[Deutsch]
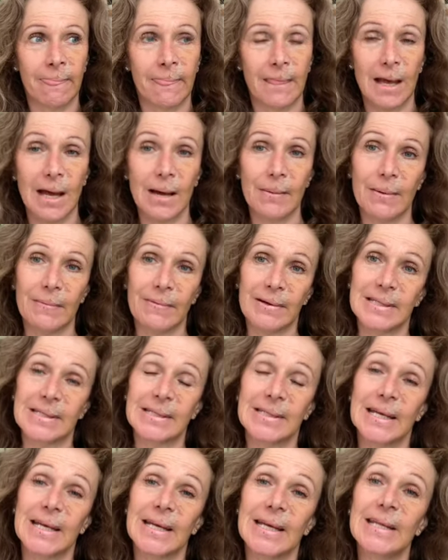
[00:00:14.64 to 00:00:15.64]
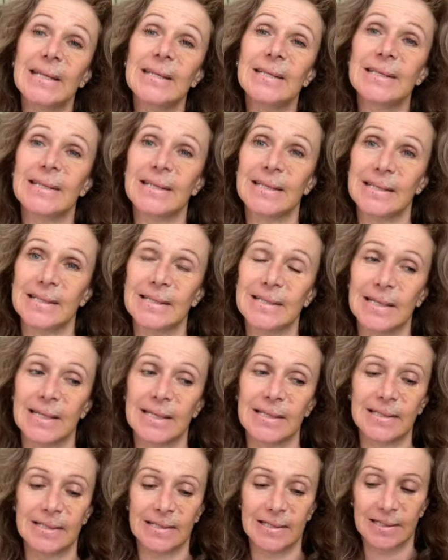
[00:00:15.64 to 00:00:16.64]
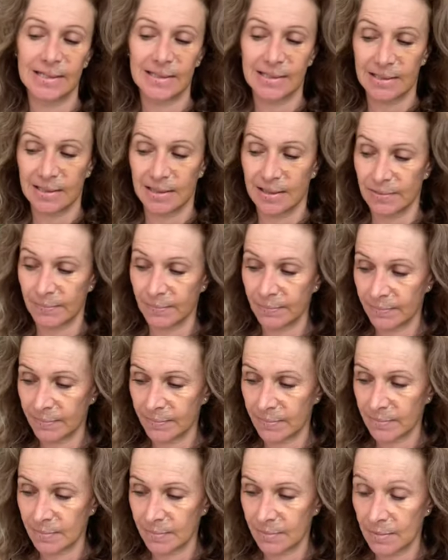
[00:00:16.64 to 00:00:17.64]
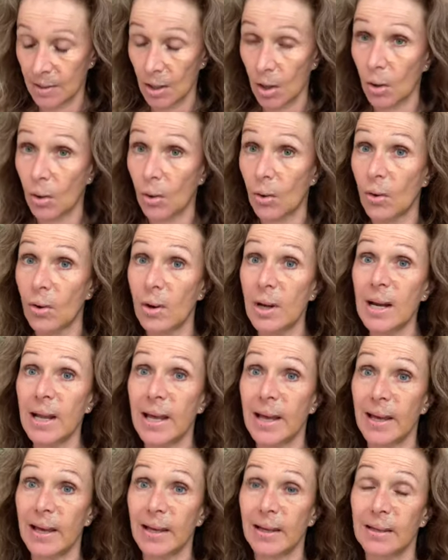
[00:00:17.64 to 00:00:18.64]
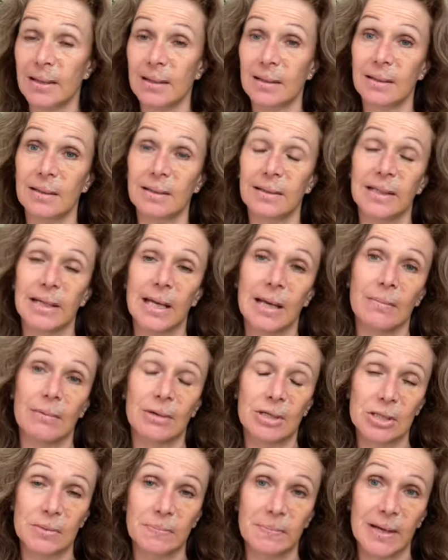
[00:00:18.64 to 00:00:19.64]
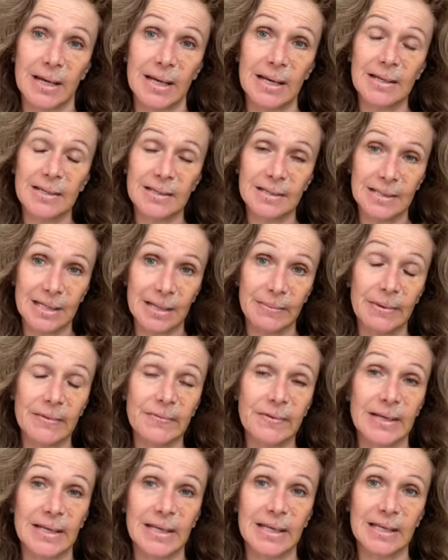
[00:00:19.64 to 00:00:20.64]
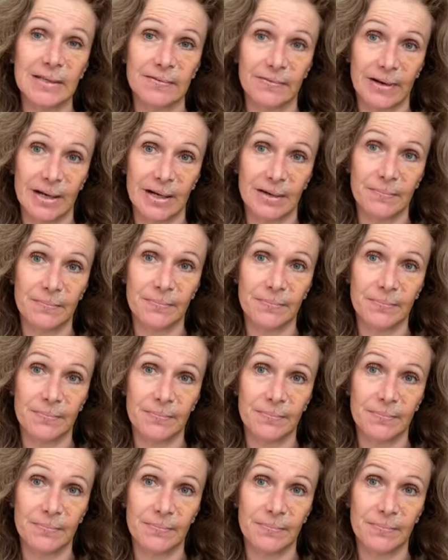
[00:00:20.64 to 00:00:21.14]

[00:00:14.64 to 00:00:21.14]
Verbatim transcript: Aber was dahinter ist, hinter dieser Rolle, die jemand spielt, das nehmen wir nicht wahr.